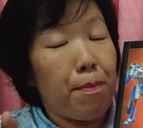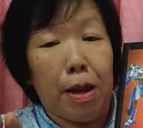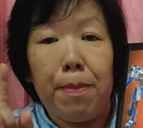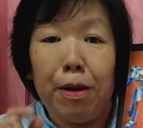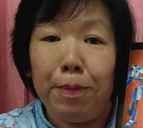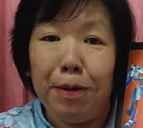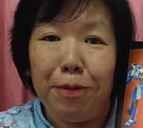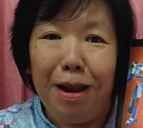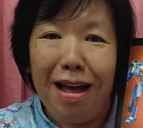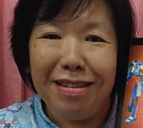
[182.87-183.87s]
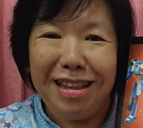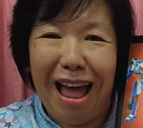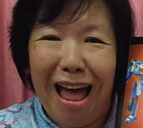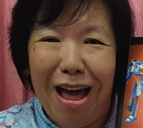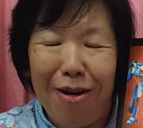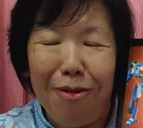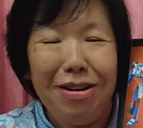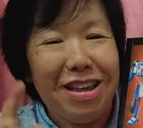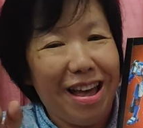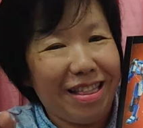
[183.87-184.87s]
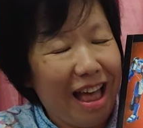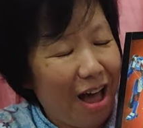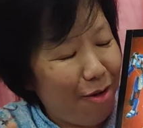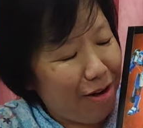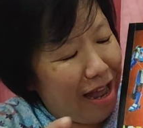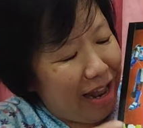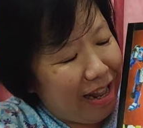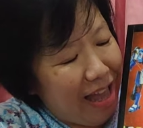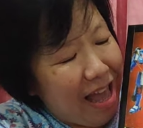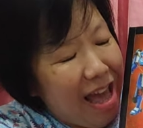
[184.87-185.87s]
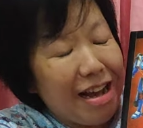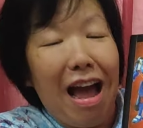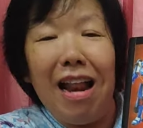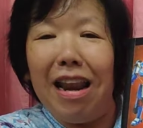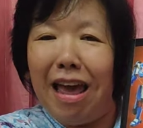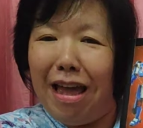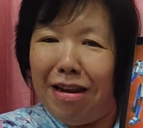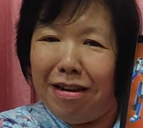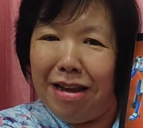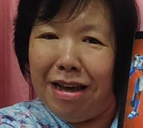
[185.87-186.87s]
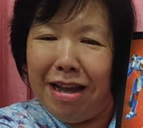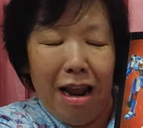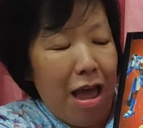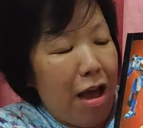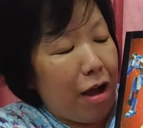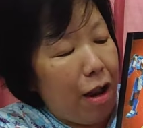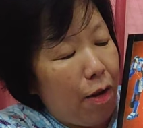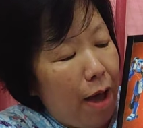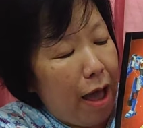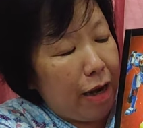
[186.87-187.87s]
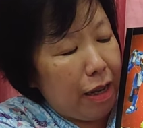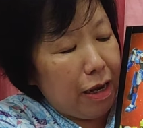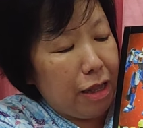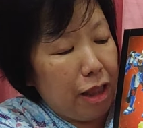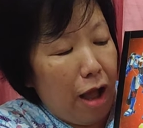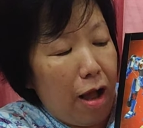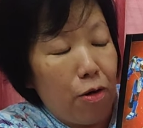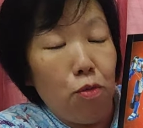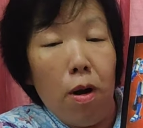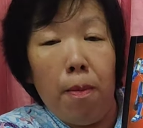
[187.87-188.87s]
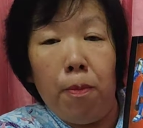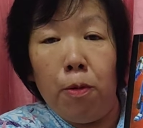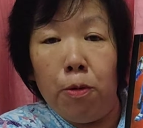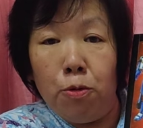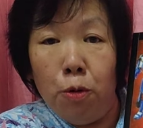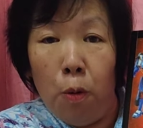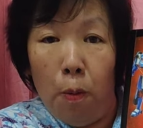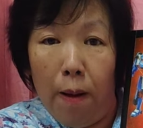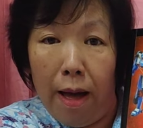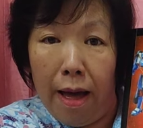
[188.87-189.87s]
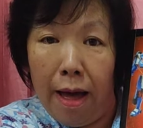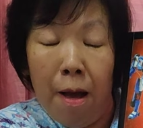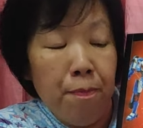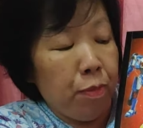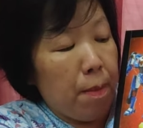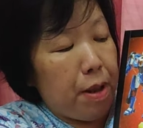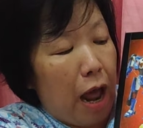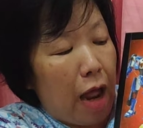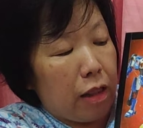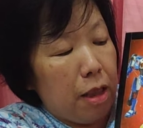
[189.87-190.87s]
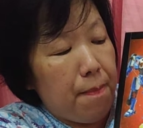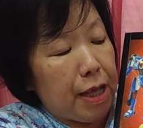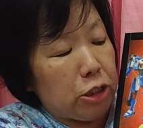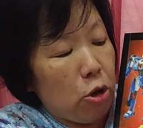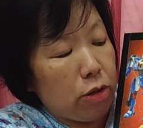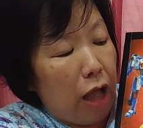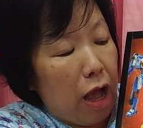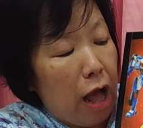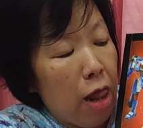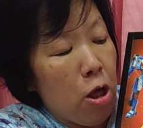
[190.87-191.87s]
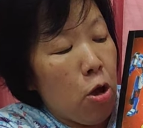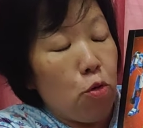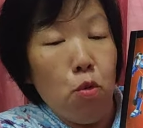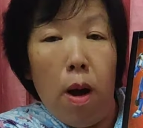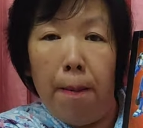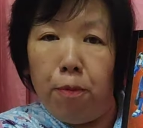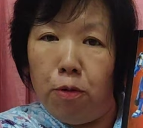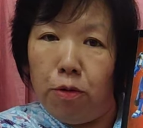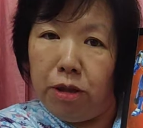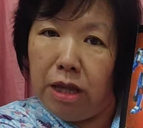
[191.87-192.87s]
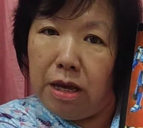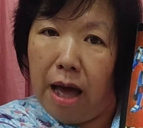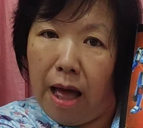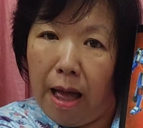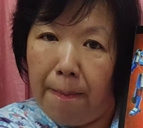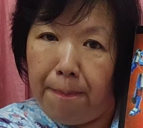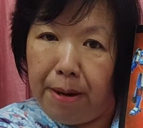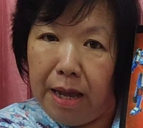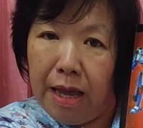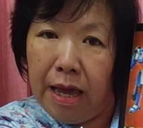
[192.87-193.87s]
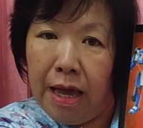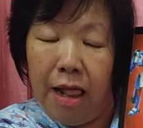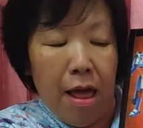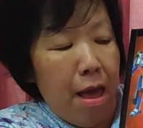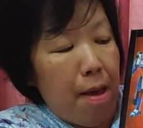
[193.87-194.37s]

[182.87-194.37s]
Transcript: Berber berulang tahun, dia tahu dari kalender. Kalau hari ini tanggal 22, berarti besok tanggal 23 April.